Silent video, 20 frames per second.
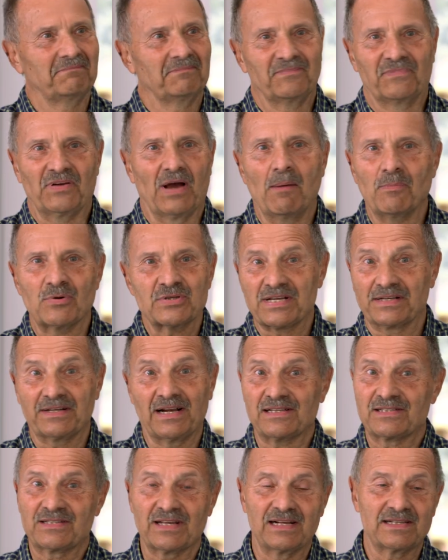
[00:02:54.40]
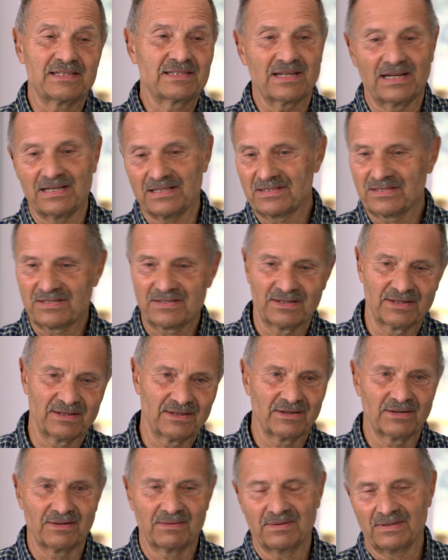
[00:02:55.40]
Wir haben uns dann als, als, als
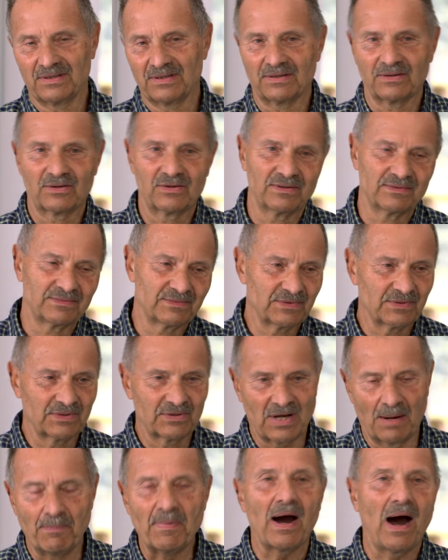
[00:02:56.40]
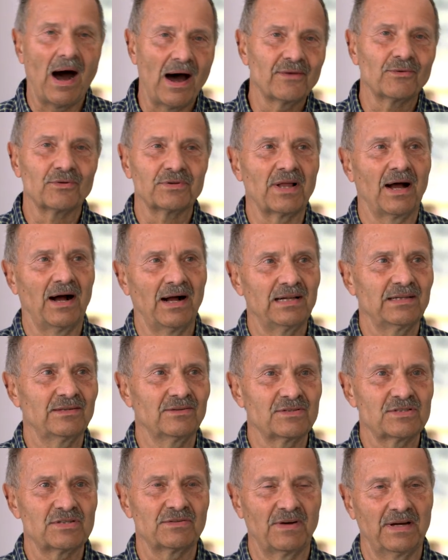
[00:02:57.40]
äh, äh, Kameraden unterhalten
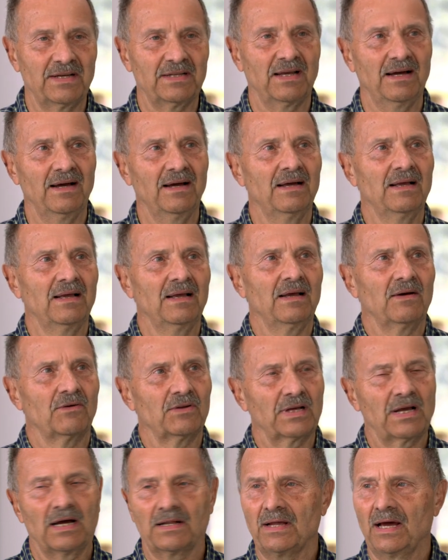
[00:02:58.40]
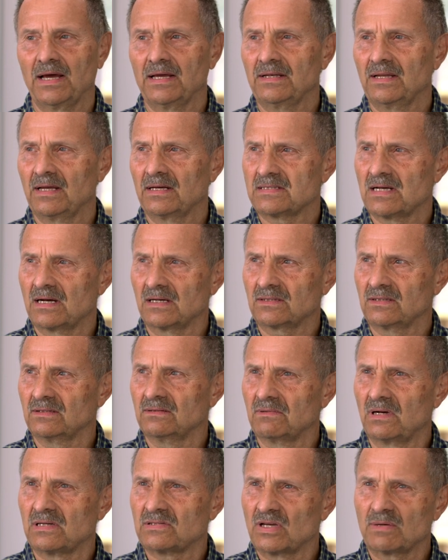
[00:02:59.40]
und so weiter. Und ich hatte einen, der
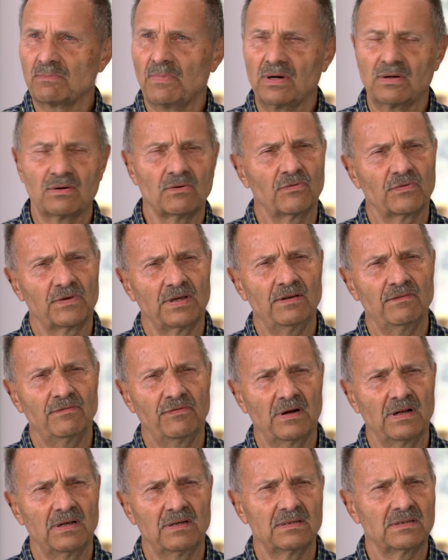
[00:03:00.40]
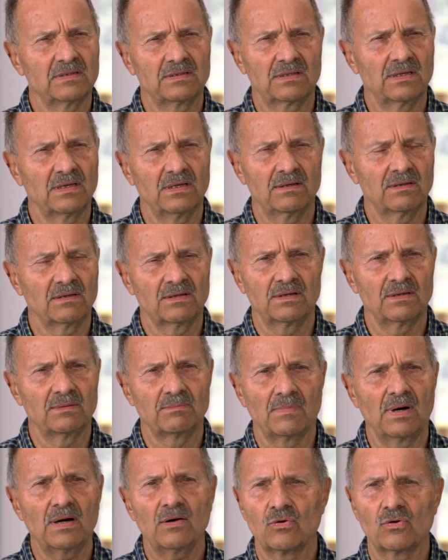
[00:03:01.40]
sagte, also ich mache auf jeden Fall, ich gehe, gehe
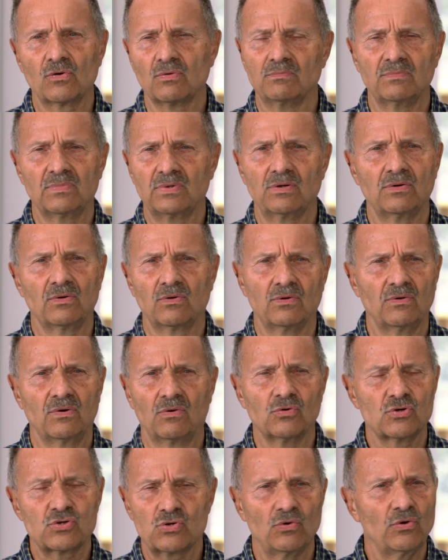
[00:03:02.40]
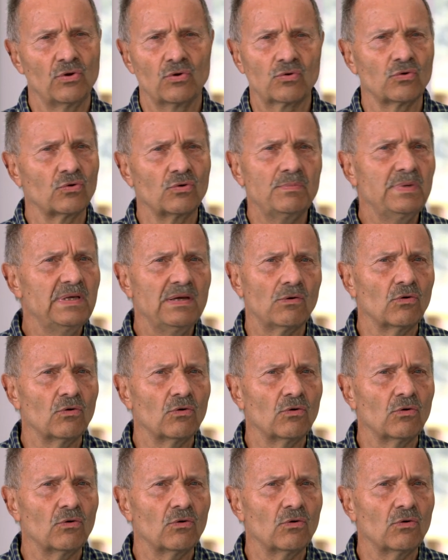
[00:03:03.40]
mache Öko äh, Hochschule Ökonomie